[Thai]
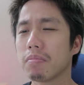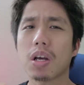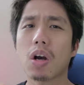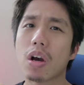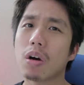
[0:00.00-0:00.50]

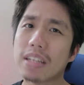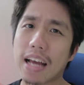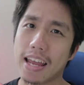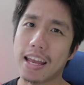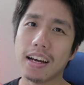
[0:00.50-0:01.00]
ไม่ค่อยเข้า
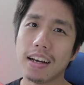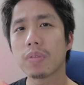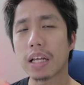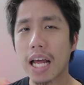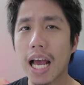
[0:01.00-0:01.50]
ใจอ่ะ
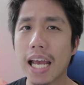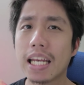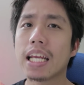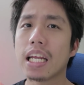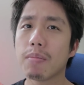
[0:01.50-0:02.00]
แต่ถ้าใคร
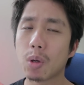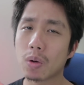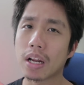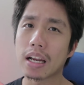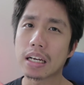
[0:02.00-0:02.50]
ที่คิดจะไป
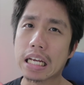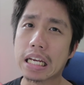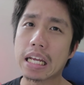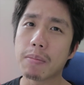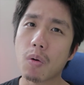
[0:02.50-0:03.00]
ดูหนังเรื่อง
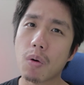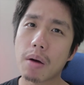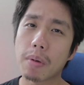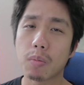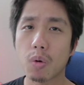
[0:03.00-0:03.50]
นี้เนี่ยเพราะ
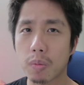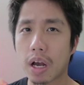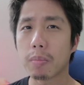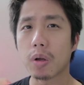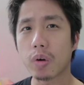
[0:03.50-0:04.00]
ว่าเป็นผู้
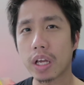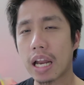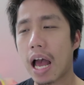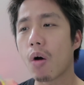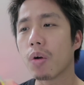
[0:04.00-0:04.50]
กำกับเดียว
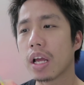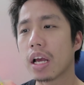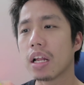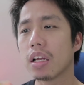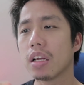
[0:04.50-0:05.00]
Get Out เนี่ย